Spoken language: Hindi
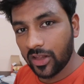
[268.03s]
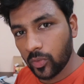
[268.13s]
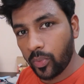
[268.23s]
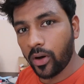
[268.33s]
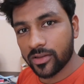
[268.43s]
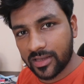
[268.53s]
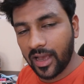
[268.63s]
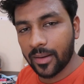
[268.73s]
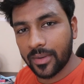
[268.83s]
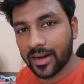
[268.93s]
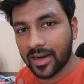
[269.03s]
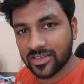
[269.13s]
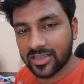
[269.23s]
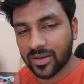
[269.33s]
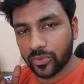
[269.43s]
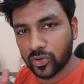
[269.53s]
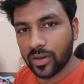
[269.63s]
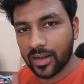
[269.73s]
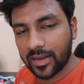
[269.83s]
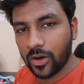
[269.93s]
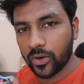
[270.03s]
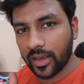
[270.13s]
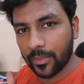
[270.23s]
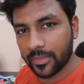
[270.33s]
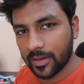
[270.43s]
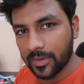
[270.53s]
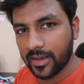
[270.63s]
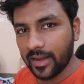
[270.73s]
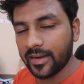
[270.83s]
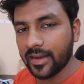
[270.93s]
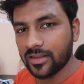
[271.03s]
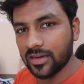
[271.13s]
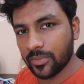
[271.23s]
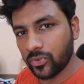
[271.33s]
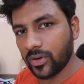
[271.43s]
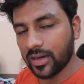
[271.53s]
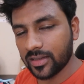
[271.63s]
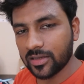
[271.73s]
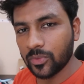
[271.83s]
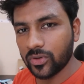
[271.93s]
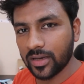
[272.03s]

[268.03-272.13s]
तो बहुत काम का टेंशन था वो तो हल्का हो गया मतलब कि कल के दिन ही पूरा ख़त्म हो